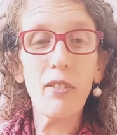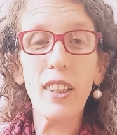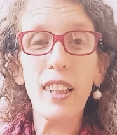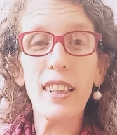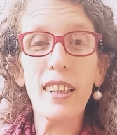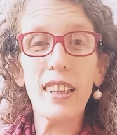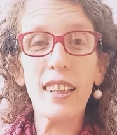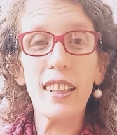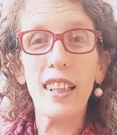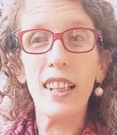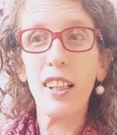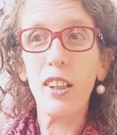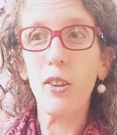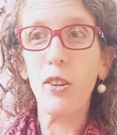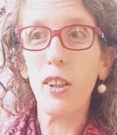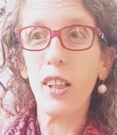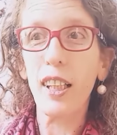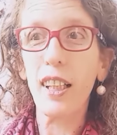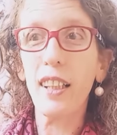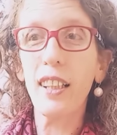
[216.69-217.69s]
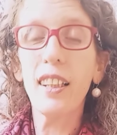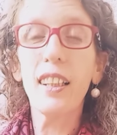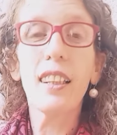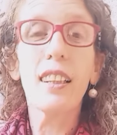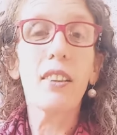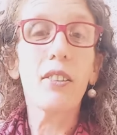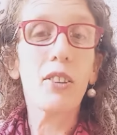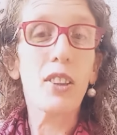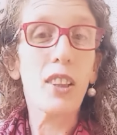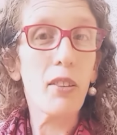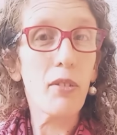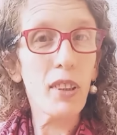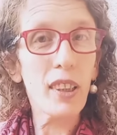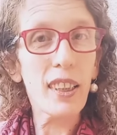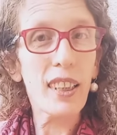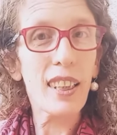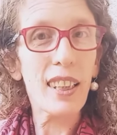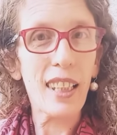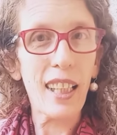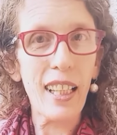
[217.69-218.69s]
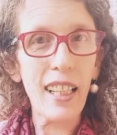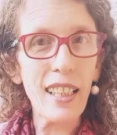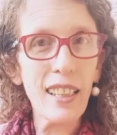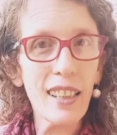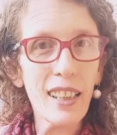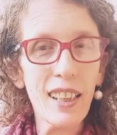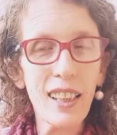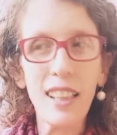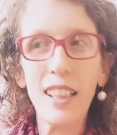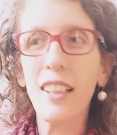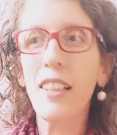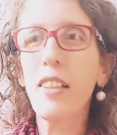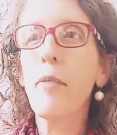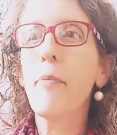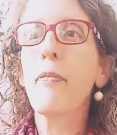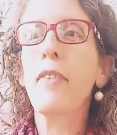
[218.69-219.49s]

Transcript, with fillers: vai ser agora no dia 26